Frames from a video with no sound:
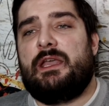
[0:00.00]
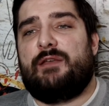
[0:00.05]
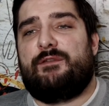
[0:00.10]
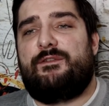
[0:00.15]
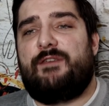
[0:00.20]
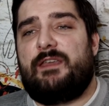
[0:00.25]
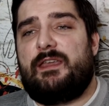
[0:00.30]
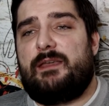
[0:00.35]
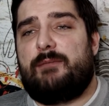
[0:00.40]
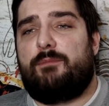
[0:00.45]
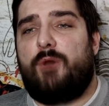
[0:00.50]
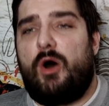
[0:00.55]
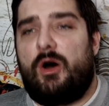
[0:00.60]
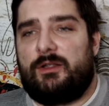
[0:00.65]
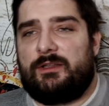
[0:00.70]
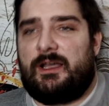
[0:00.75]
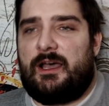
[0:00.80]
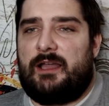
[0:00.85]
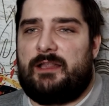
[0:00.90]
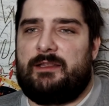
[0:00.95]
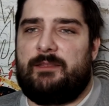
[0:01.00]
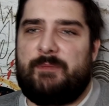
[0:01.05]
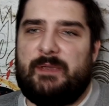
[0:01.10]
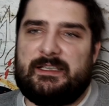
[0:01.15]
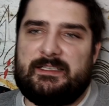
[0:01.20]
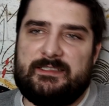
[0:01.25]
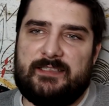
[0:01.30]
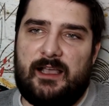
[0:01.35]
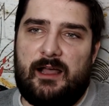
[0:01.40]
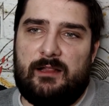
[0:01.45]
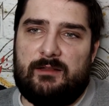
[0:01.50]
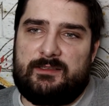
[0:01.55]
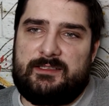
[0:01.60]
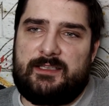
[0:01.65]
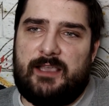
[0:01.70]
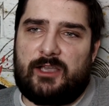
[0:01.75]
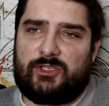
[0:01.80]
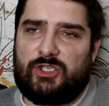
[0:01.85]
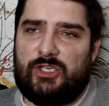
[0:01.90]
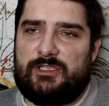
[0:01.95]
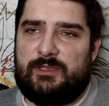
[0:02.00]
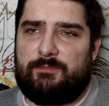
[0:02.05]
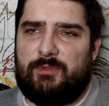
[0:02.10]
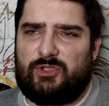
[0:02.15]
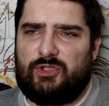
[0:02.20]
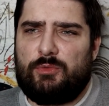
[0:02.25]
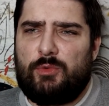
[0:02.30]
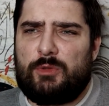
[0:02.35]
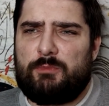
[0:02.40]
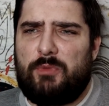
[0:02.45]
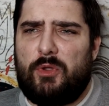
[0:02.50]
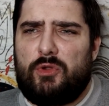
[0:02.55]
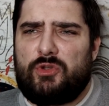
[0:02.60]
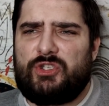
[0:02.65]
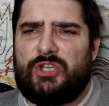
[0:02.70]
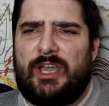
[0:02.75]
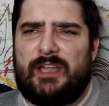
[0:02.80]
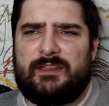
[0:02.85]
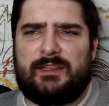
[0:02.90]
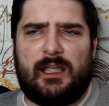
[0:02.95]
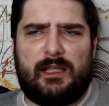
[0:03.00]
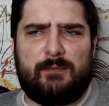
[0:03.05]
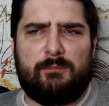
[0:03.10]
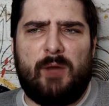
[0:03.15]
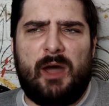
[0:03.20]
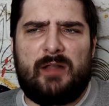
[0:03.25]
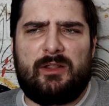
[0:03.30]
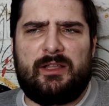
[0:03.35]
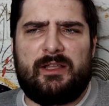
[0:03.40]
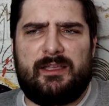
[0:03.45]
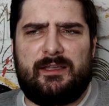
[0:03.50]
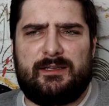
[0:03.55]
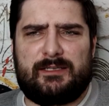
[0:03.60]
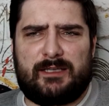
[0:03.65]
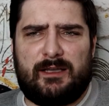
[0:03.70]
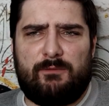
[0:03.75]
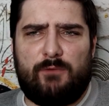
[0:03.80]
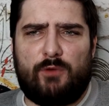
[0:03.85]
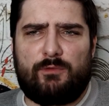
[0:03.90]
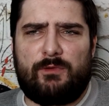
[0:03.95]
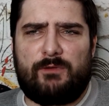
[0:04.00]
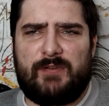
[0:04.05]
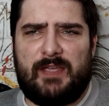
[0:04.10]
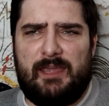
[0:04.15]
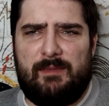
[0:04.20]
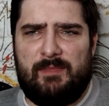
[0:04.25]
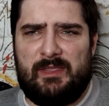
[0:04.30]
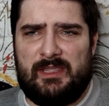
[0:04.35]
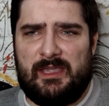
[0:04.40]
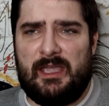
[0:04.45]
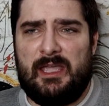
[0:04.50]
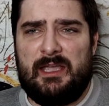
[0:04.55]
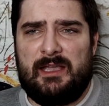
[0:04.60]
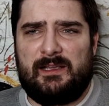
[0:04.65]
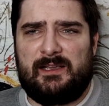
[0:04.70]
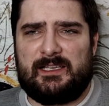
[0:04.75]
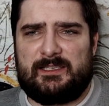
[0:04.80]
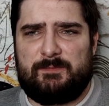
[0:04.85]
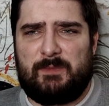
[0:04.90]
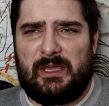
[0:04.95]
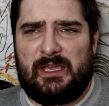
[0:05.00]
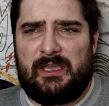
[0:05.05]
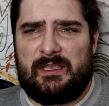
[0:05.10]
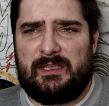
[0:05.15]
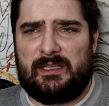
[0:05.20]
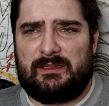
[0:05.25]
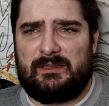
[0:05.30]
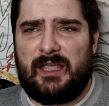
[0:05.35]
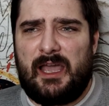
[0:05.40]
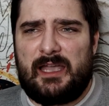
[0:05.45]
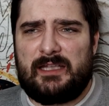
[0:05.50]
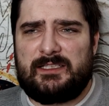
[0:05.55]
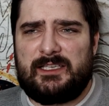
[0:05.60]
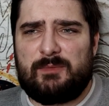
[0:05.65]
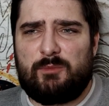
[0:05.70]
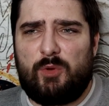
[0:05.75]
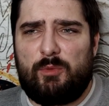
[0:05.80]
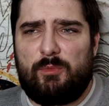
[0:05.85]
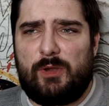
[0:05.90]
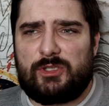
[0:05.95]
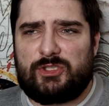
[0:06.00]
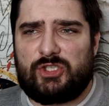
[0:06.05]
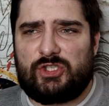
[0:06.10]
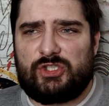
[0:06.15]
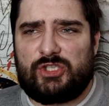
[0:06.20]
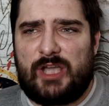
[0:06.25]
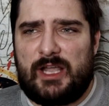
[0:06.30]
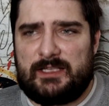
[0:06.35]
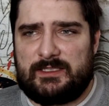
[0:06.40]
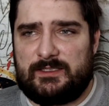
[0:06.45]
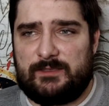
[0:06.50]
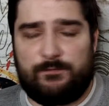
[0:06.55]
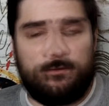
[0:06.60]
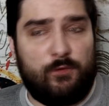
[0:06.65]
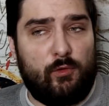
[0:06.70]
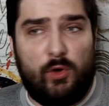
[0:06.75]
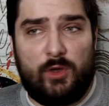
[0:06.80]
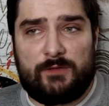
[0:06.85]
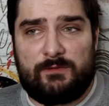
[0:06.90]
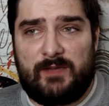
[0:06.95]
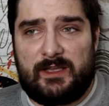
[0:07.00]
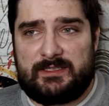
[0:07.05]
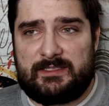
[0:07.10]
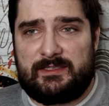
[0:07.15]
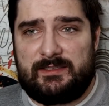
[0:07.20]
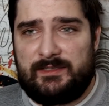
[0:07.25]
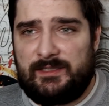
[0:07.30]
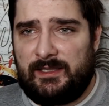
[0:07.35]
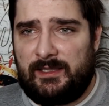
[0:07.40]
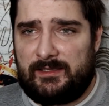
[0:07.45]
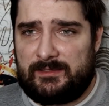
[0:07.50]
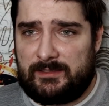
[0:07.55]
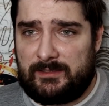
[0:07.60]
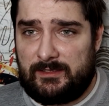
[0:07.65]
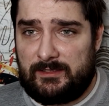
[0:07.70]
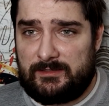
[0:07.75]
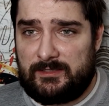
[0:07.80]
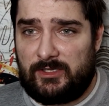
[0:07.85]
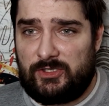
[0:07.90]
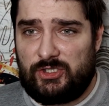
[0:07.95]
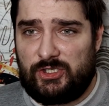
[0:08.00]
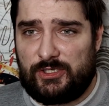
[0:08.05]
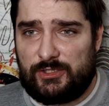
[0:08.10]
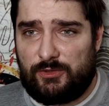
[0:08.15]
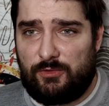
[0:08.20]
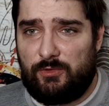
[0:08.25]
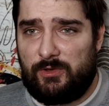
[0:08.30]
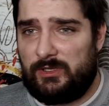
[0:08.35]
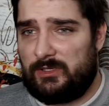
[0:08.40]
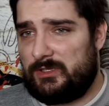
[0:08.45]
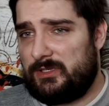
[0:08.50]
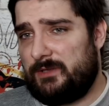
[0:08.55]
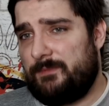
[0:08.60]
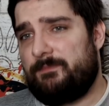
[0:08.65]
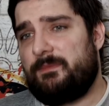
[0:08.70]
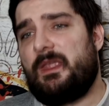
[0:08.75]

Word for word: Фибона написал, скажите, почему он получает так мало игрового времени? Гасперини, дайте ему больше шансов, он вас не разочарует.